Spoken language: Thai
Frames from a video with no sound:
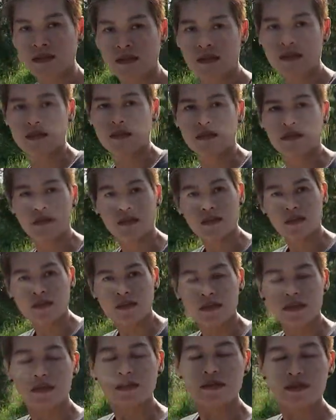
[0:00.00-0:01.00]
เราพูดได้ไหม
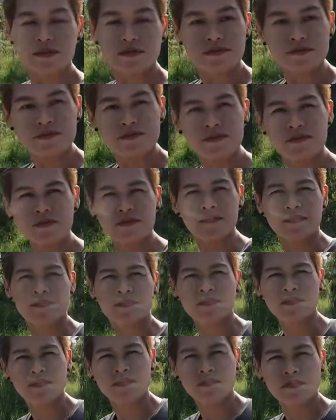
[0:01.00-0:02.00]
ว่าแบบ
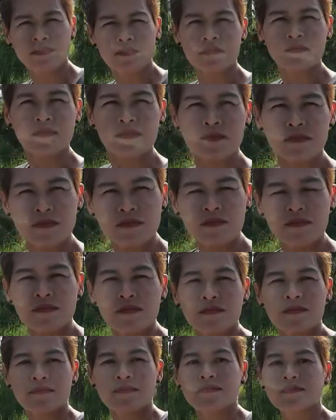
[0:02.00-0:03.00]
คนในบ้านนี่
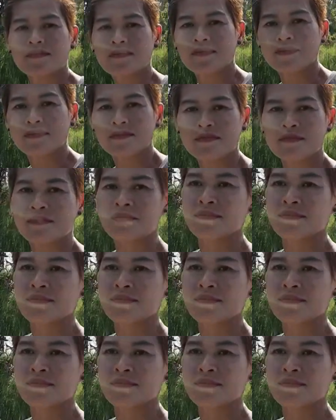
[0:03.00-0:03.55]
แหละพาเรา